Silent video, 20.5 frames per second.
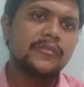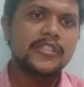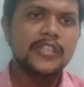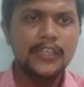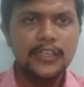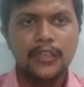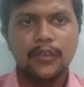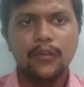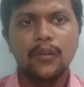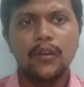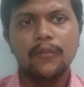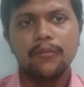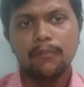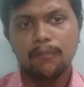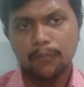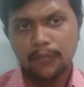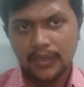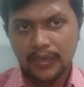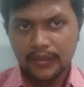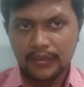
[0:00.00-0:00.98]
జీటీ కూడా
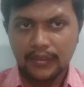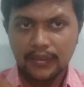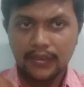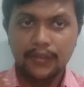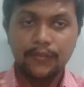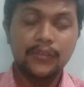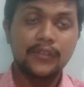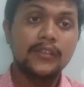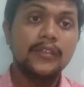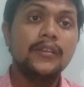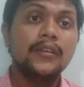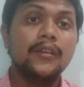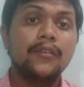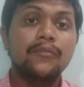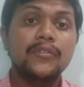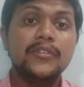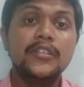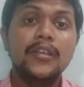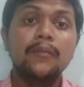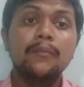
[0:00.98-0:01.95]
బలంగానే ఉంది
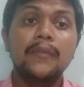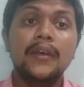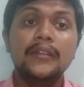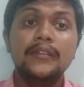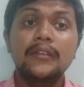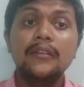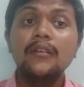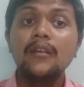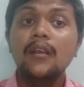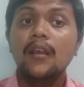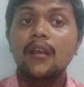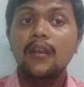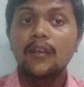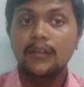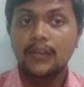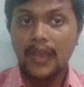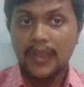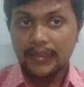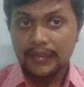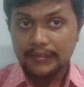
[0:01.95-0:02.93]
విజయం మాత్రం
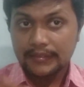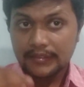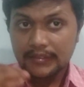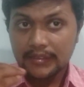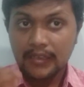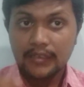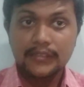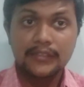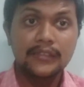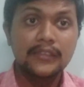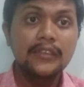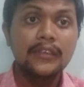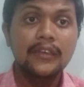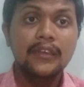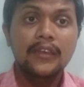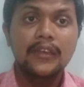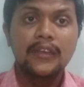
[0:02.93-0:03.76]
నాకైతే తెలిసింది